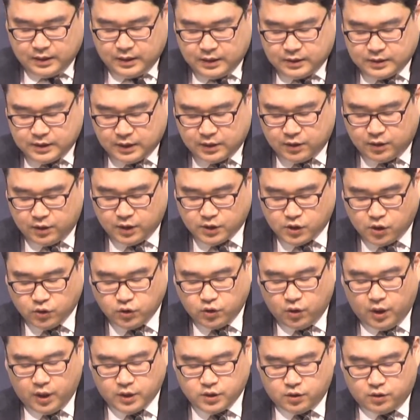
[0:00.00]
자, 그런데
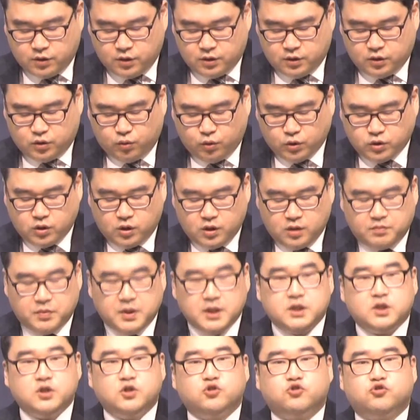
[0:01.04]
성경에서는 도저히
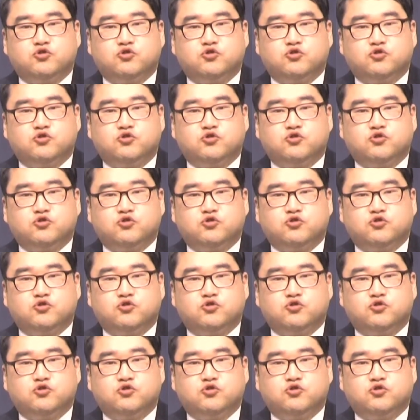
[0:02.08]
믿을